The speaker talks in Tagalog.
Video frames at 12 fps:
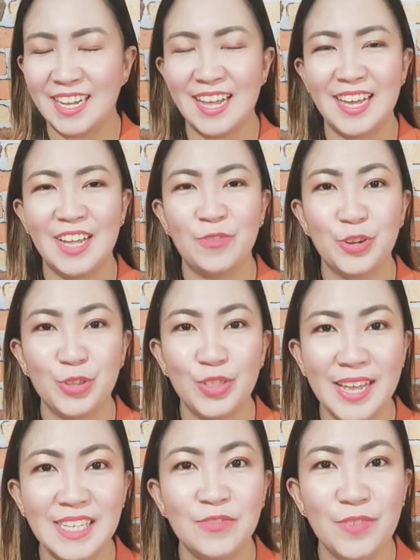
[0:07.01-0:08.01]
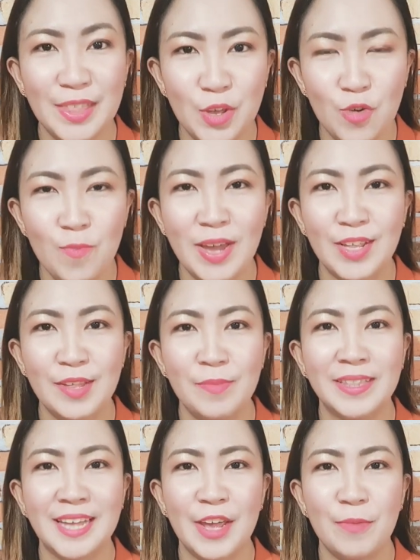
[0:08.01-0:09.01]
Ayan, for today's video, meron naman
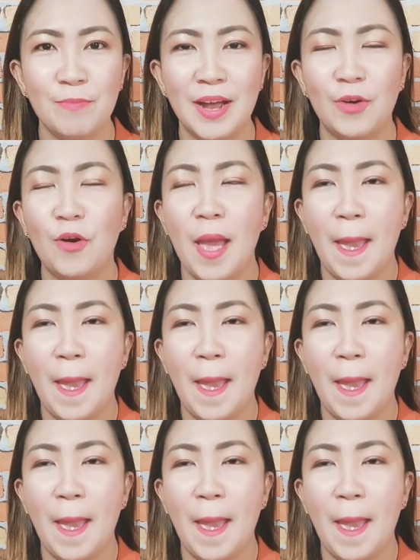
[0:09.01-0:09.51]
tayong bagong